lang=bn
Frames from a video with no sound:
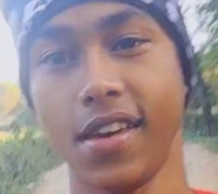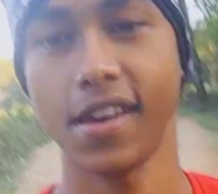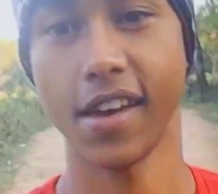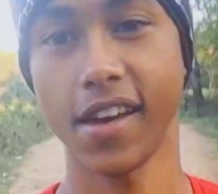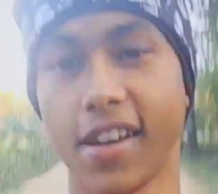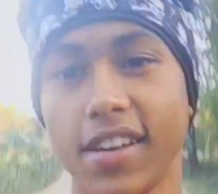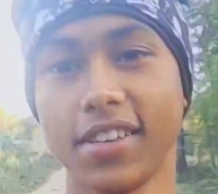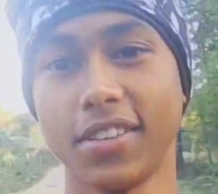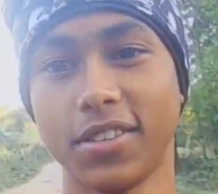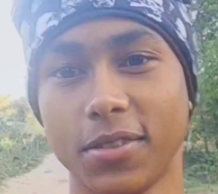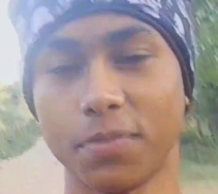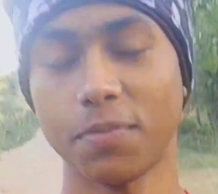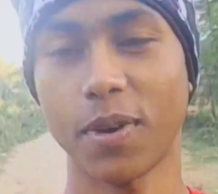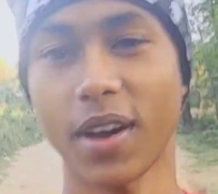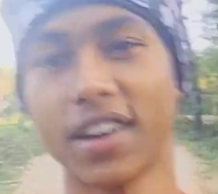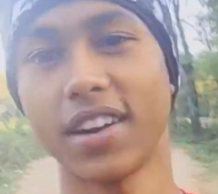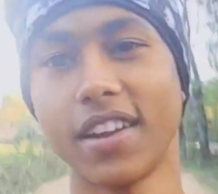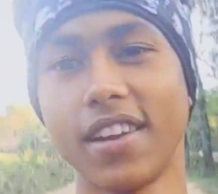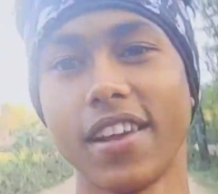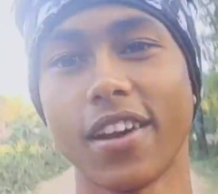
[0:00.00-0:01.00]
হ্যাঁ আইস
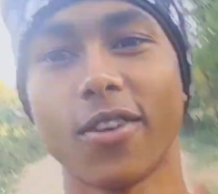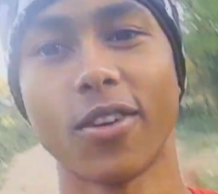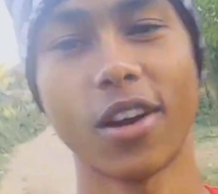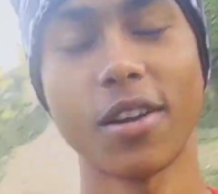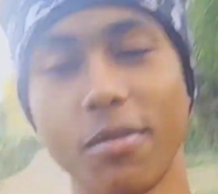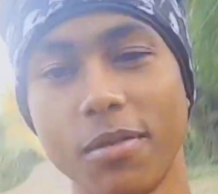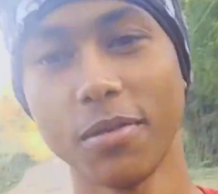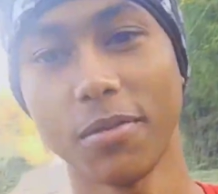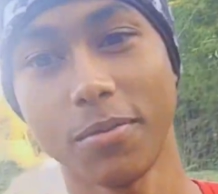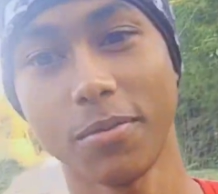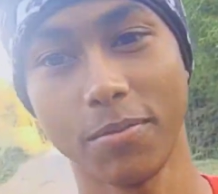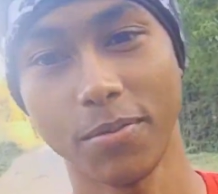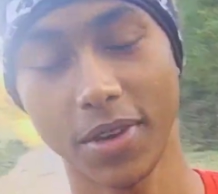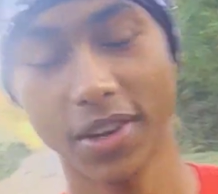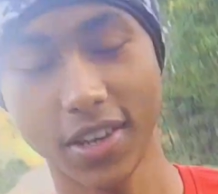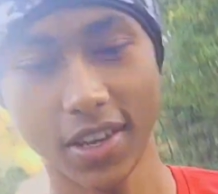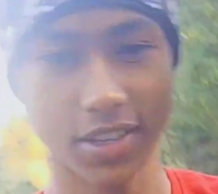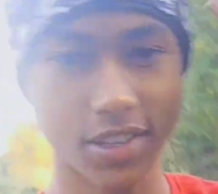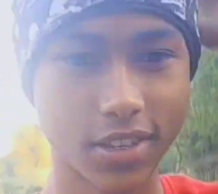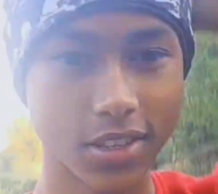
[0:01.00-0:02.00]
ফাইনালি এখন আমি
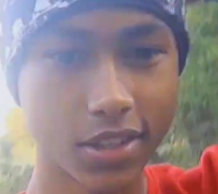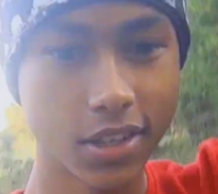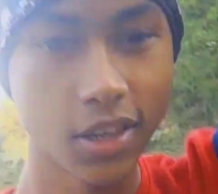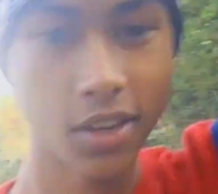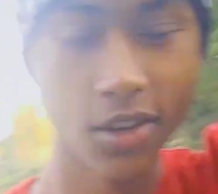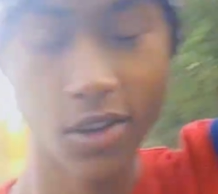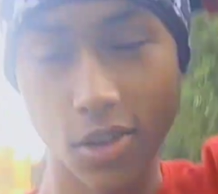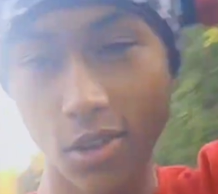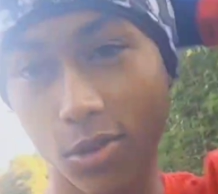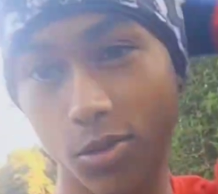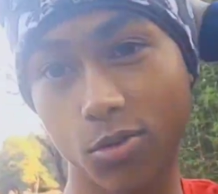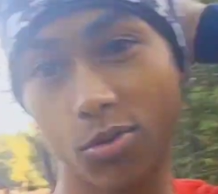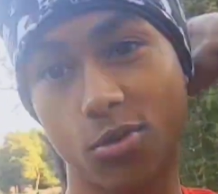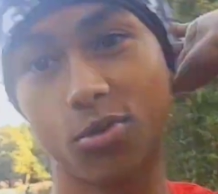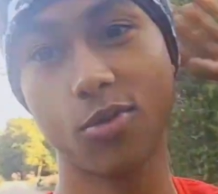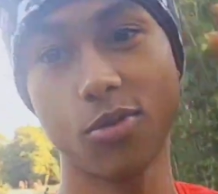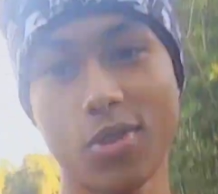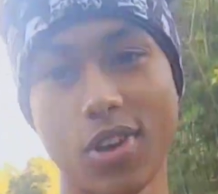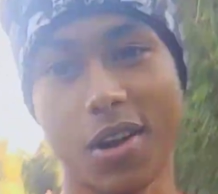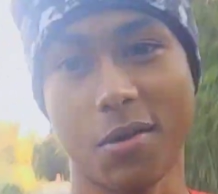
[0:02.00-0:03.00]
বেরিয়ে এসেছি তো
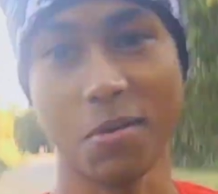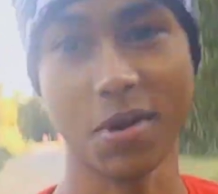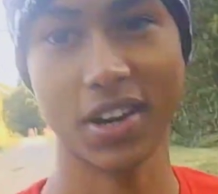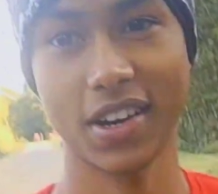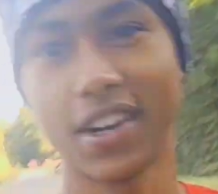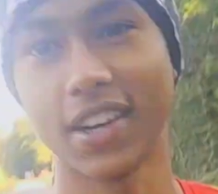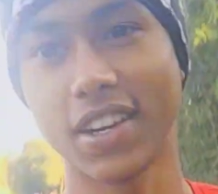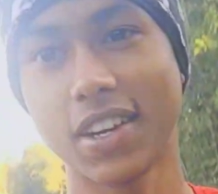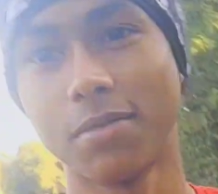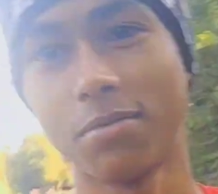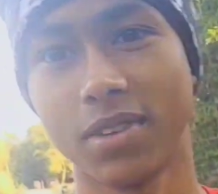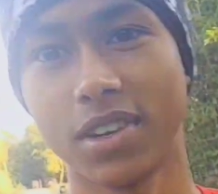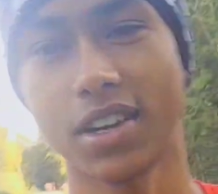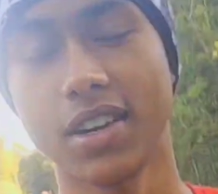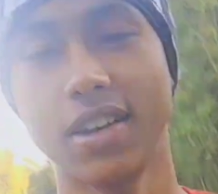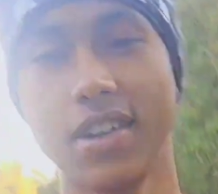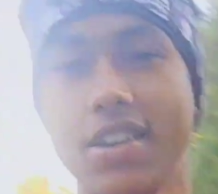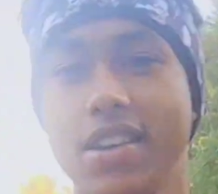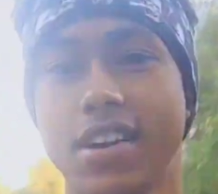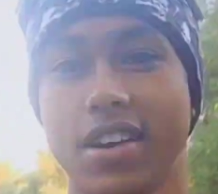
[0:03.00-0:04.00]
আমার কেটিএমটা
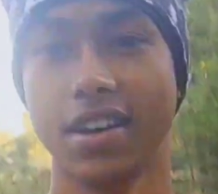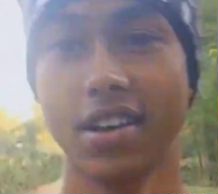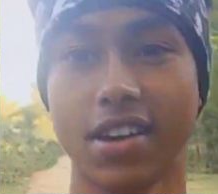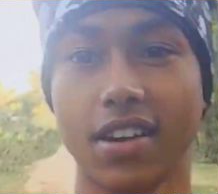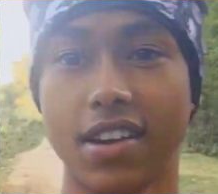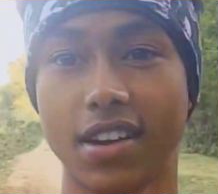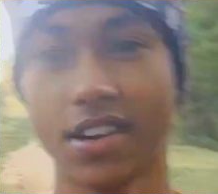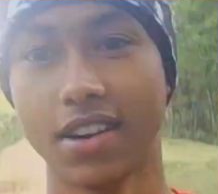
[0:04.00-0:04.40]
একটা